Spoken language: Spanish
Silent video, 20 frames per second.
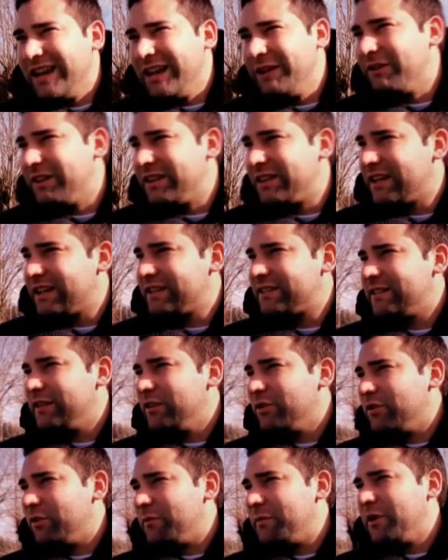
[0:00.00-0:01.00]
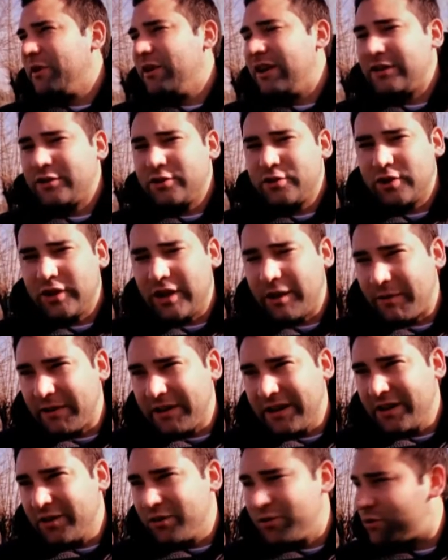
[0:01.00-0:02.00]
levantarse los domingos a las 8 de la
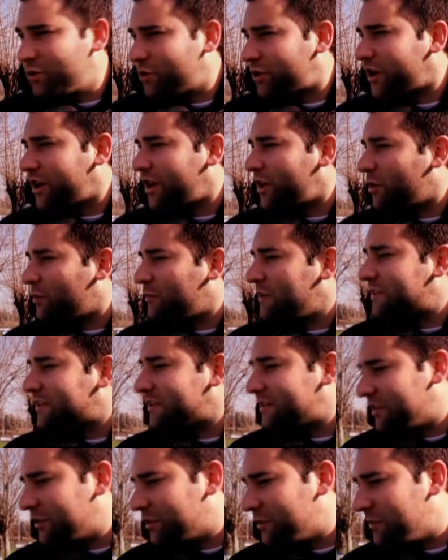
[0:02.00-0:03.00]
mañana o correr a 2.600